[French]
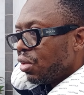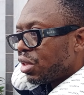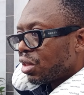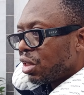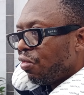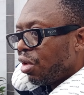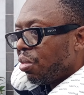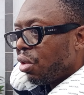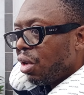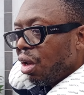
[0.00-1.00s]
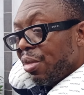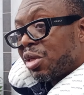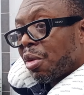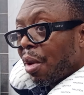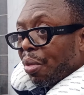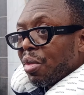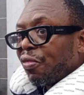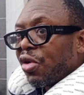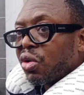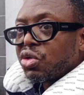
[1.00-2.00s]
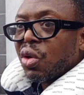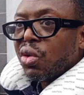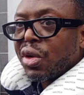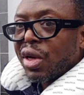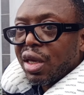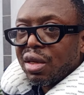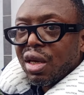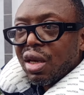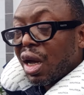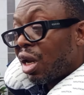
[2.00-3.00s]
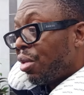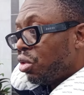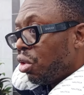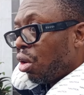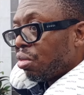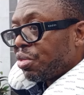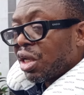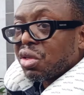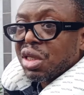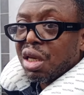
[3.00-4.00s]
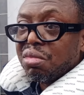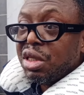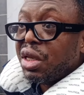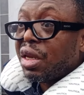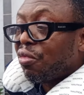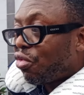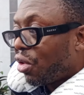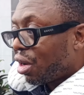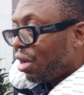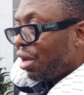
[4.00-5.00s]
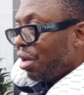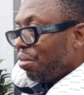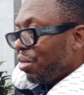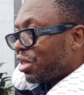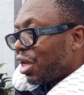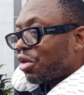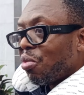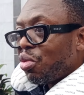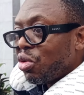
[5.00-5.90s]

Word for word: C'est c'est vraiment la première fois que je suis honoré en Amérique du Nord. Peut-être que c'est une énième fois, mais ce n'est qu'un